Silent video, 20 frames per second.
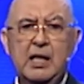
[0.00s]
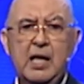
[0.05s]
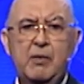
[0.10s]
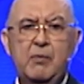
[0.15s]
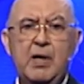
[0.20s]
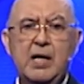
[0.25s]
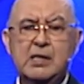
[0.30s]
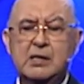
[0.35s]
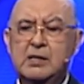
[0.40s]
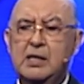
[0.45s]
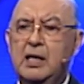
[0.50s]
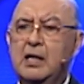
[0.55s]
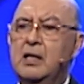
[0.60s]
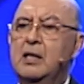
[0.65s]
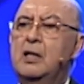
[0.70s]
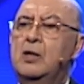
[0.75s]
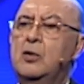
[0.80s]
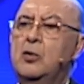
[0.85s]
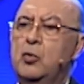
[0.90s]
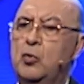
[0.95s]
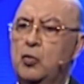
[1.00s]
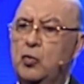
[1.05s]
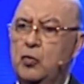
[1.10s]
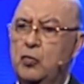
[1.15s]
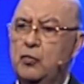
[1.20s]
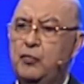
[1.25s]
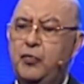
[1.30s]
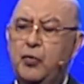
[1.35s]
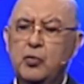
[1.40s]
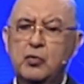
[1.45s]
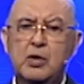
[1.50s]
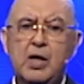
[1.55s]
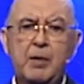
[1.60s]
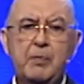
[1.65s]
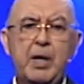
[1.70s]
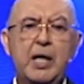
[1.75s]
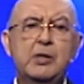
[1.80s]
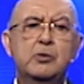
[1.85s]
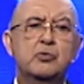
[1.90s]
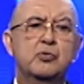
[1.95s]
la base un
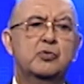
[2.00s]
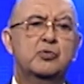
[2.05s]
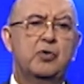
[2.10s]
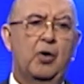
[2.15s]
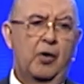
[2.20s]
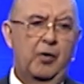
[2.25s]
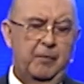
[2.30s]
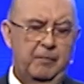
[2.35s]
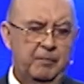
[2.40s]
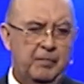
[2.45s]
fundamento.